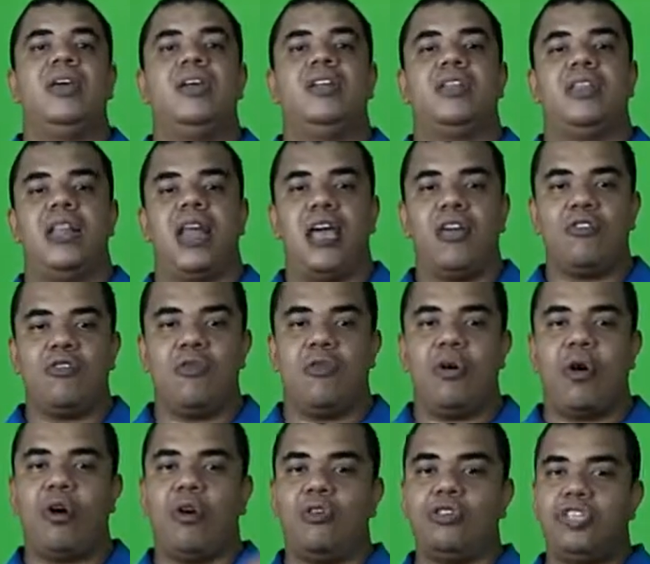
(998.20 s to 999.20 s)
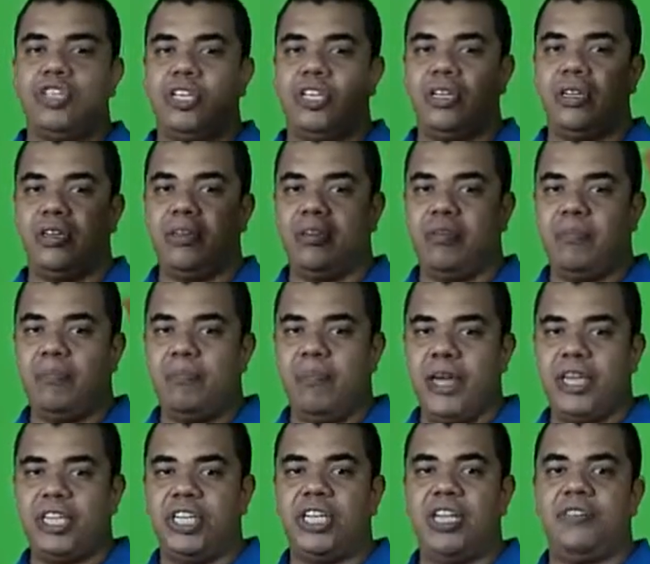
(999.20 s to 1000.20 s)
Entregue o molde e
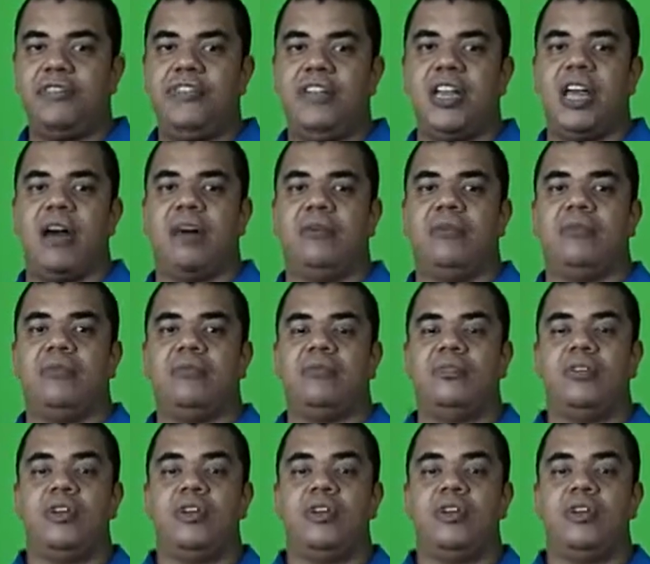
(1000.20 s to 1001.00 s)
medida final.